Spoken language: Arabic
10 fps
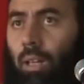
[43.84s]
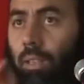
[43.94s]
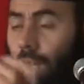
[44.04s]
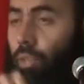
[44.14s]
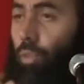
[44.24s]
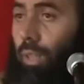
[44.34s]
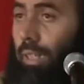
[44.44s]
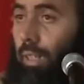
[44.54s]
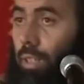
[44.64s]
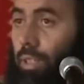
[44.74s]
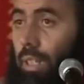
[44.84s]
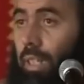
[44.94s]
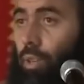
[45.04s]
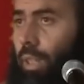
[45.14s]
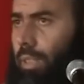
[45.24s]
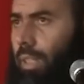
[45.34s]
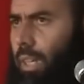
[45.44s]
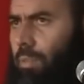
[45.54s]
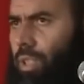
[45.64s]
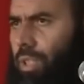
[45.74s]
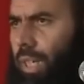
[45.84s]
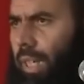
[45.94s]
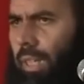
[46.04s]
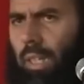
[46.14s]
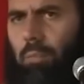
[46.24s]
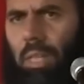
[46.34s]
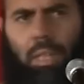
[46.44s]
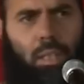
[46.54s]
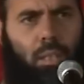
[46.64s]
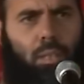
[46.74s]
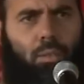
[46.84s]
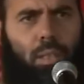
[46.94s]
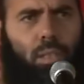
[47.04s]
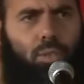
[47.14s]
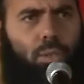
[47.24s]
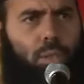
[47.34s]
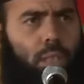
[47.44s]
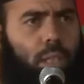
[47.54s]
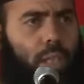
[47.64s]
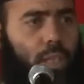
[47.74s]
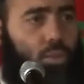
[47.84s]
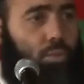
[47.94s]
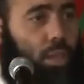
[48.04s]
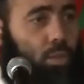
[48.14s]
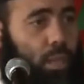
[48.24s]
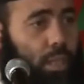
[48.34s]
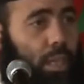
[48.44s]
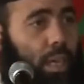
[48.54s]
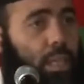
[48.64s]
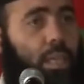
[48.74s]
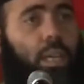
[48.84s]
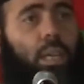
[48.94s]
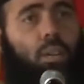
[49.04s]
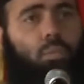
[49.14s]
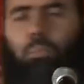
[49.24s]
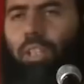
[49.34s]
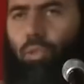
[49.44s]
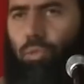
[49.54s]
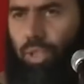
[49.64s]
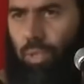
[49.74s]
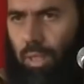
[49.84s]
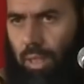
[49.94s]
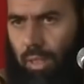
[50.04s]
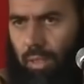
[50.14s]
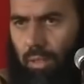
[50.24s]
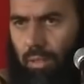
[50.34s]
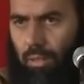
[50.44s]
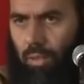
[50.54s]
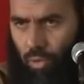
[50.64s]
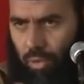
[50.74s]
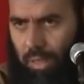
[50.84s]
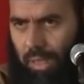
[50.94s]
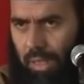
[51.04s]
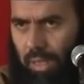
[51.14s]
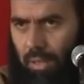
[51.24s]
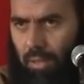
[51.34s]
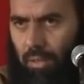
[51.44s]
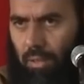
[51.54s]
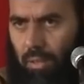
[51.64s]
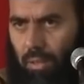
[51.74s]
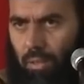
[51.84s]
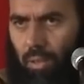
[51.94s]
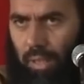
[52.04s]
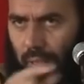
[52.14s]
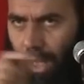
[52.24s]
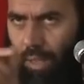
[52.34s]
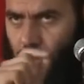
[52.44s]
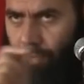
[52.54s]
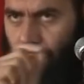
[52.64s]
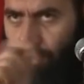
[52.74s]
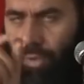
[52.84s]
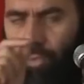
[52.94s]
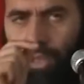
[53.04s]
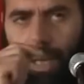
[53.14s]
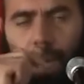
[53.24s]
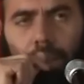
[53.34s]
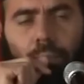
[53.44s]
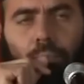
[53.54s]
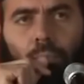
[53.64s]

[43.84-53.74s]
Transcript: ضغطوا عليه لدرجه انه هذه تقريبا شي شهرين المكانه ولا ثلاث شهور خرج وكيقول لك ان هما ما كيقولوش الشواذ كيقولوا المثليين وهذا لاعب في المصطلحات